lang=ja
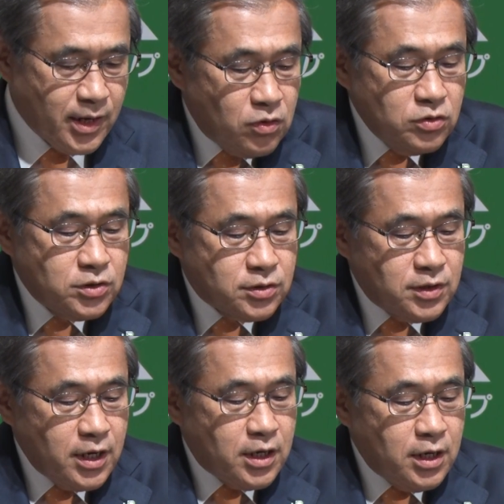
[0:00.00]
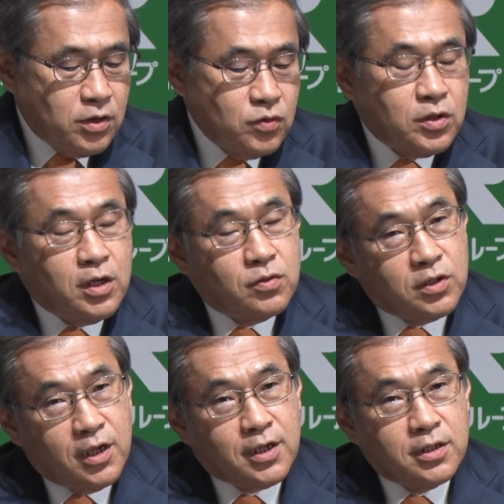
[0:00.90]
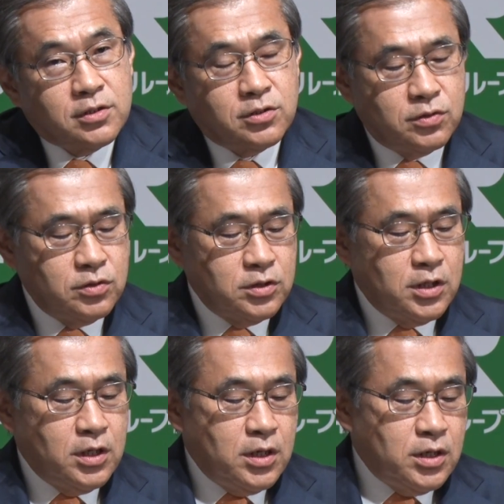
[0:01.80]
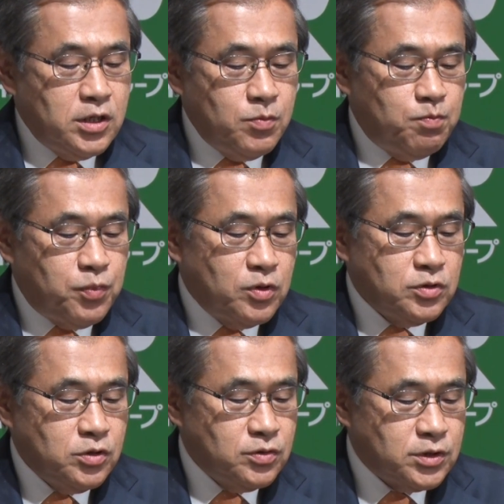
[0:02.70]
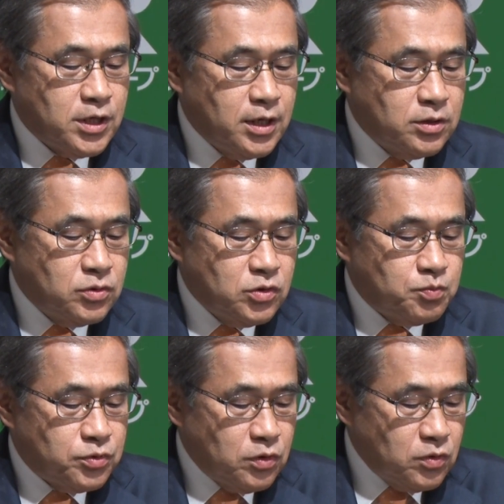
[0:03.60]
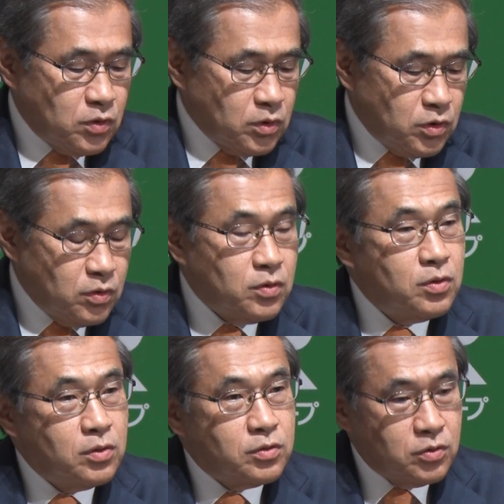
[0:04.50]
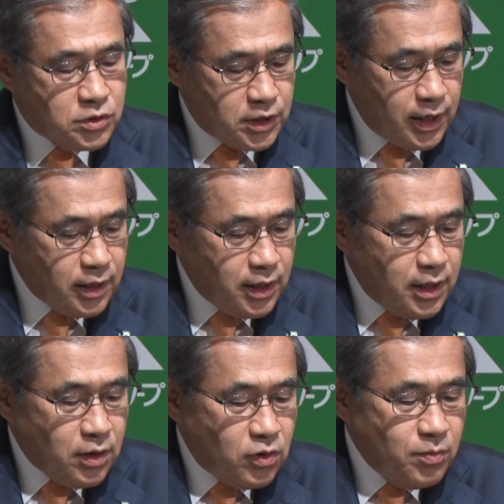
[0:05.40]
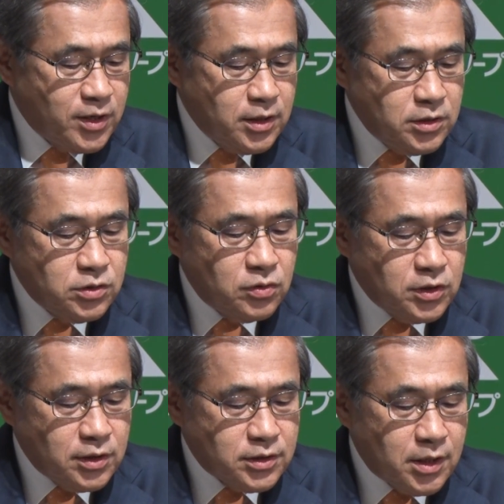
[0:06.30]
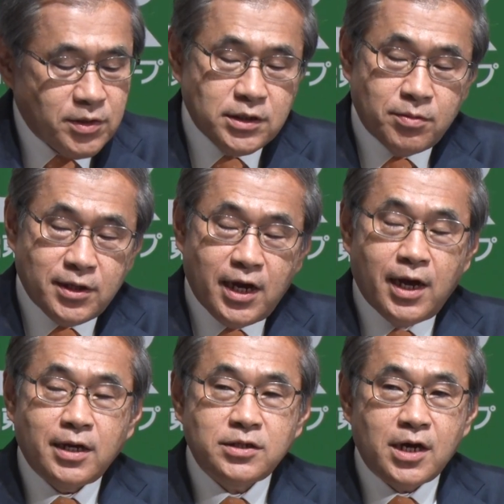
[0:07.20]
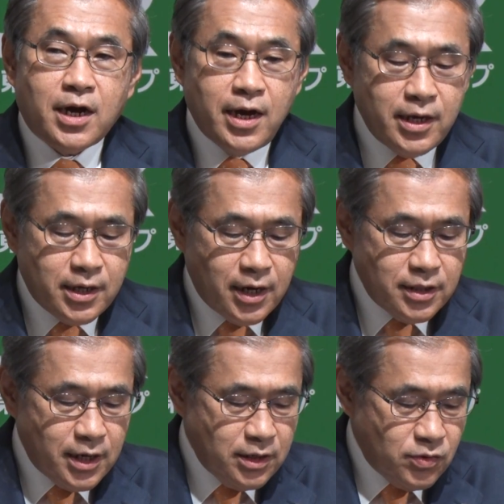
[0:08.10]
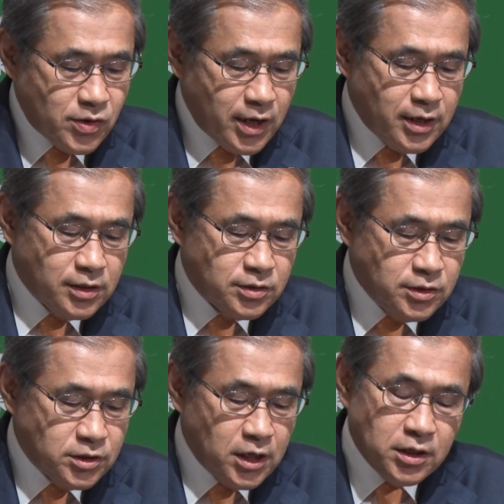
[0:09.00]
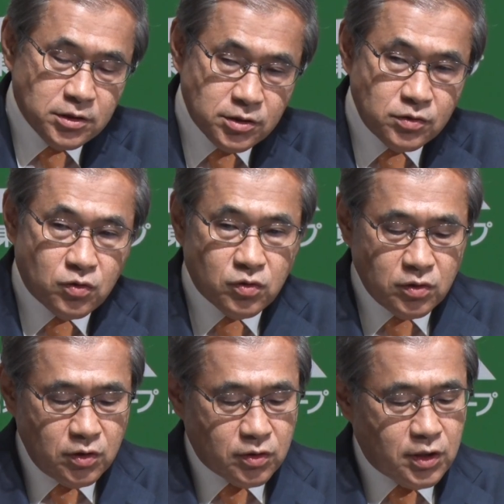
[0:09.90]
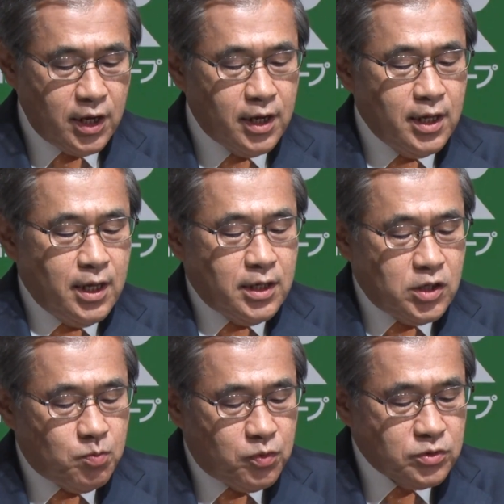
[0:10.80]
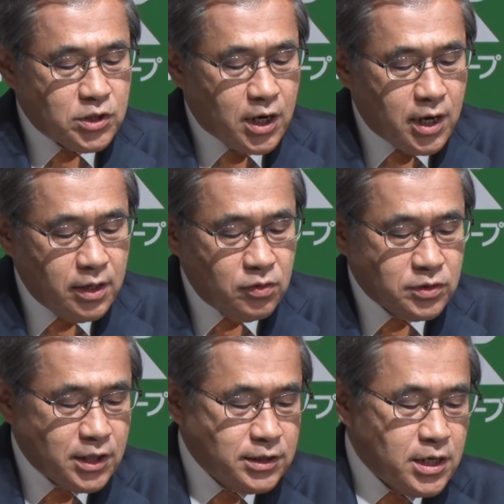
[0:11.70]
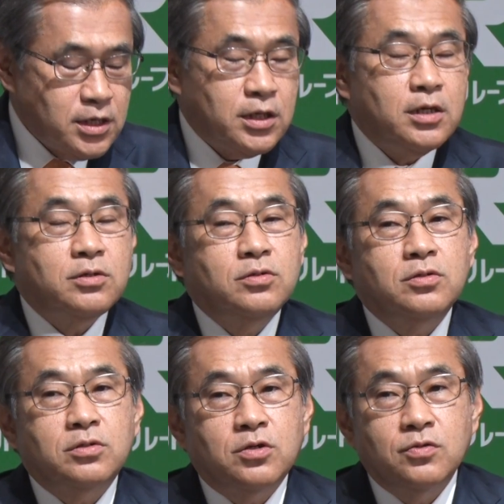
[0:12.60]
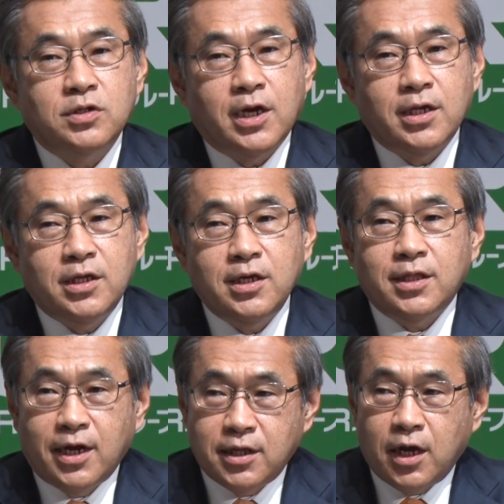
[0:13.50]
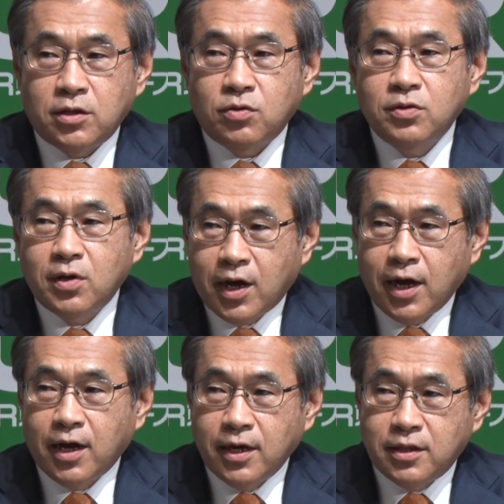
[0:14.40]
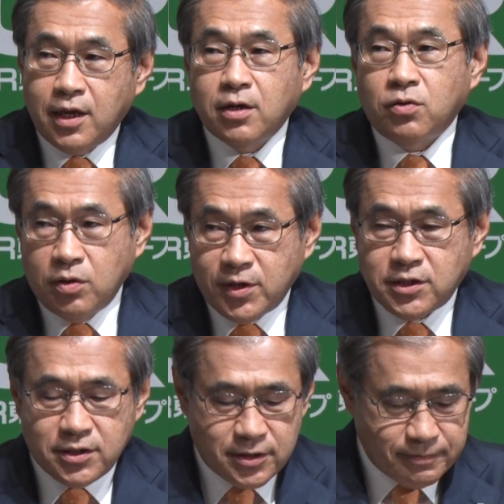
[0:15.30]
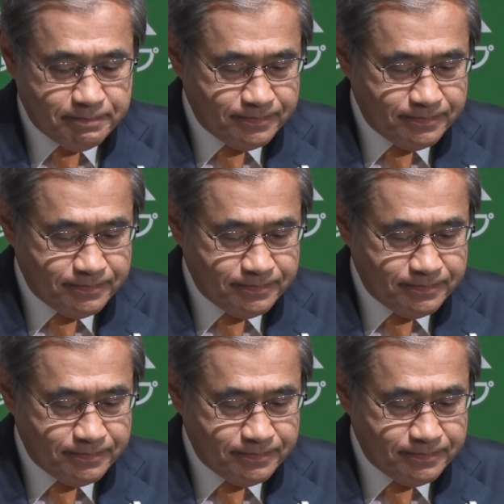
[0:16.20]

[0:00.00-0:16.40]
本日、連携協定を締結する日本郵政グループとの競合を通して、これまで以上にさまざまな社会課題の解決にチャレンジすることによって、日本社会を支えていく存在になりたいと考えております。